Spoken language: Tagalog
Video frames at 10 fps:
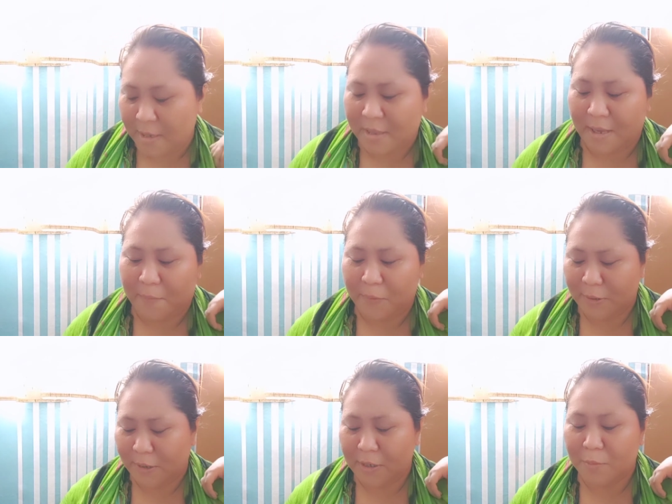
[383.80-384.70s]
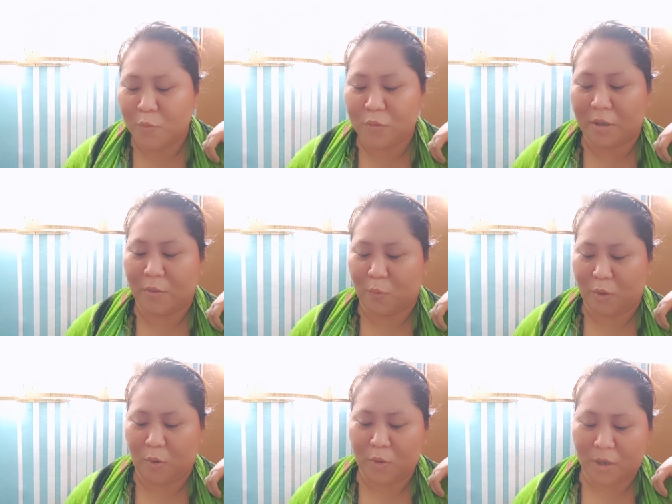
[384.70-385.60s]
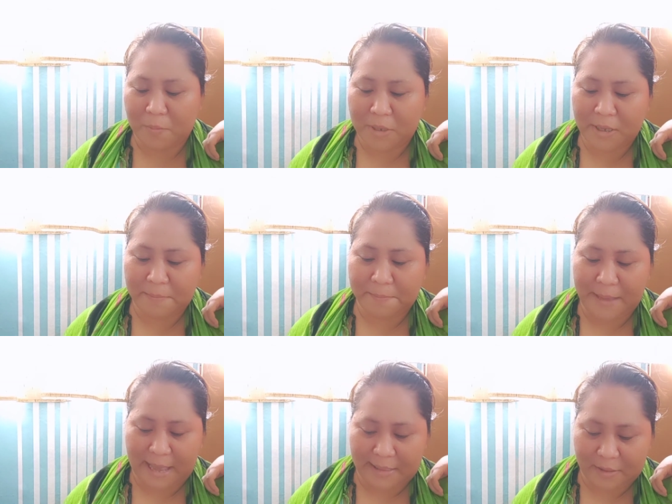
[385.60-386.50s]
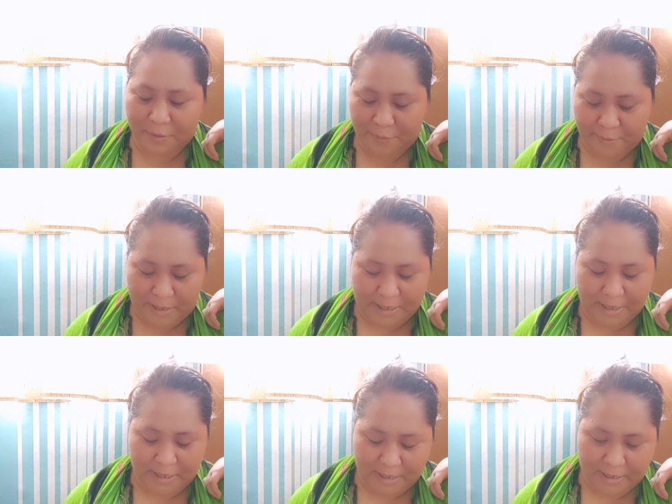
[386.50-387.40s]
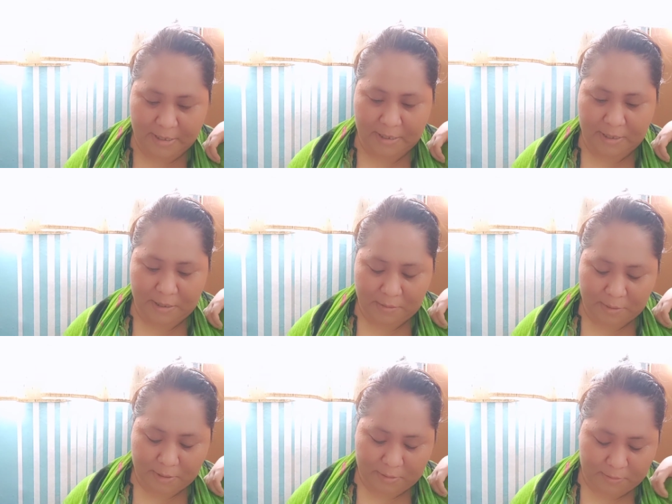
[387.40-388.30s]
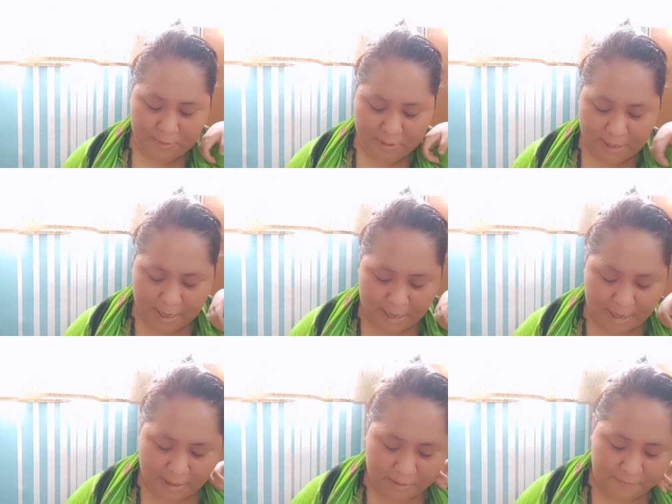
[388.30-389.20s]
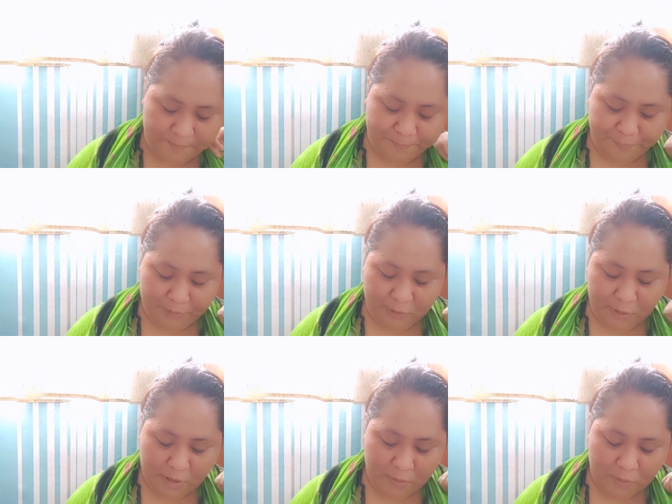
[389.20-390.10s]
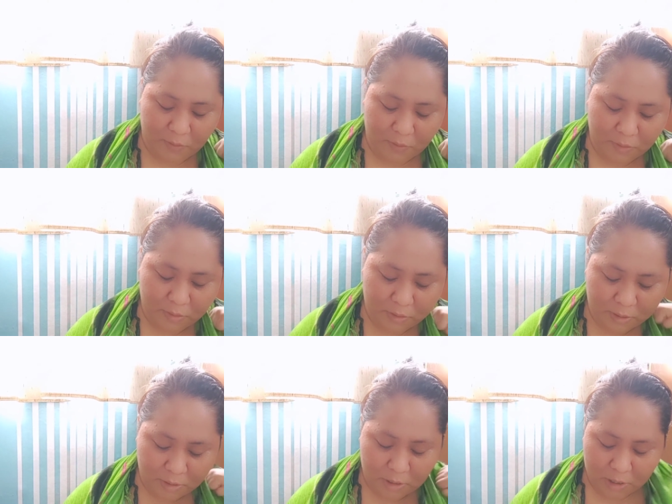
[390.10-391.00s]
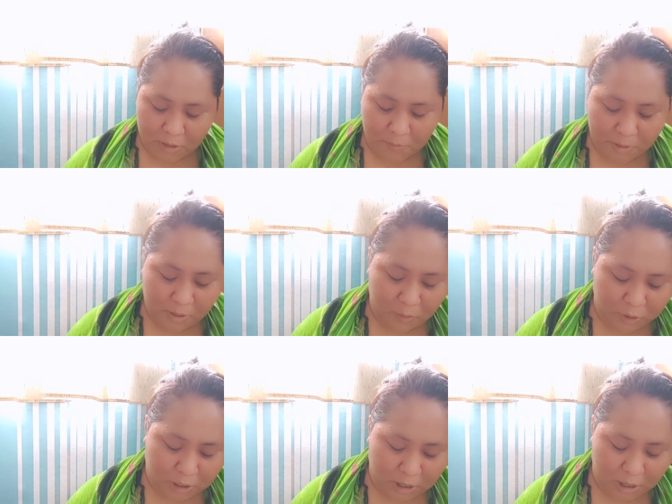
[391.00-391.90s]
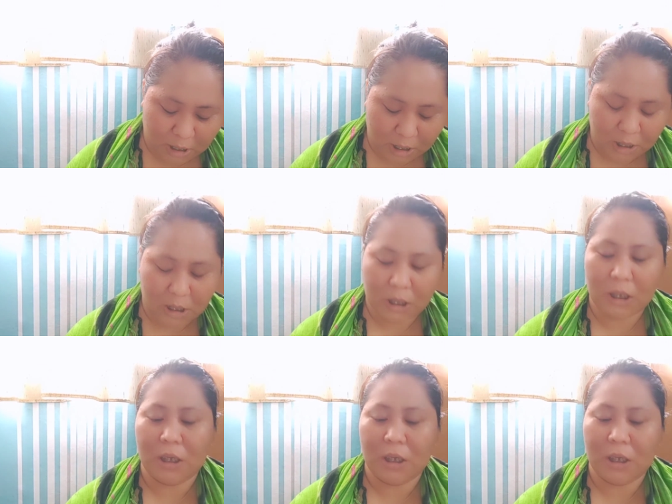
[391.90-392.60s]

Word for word: Tapos nakalimutan ko, hindi ako nakabili ng battery. So sad. So ito, nabili ko siya ng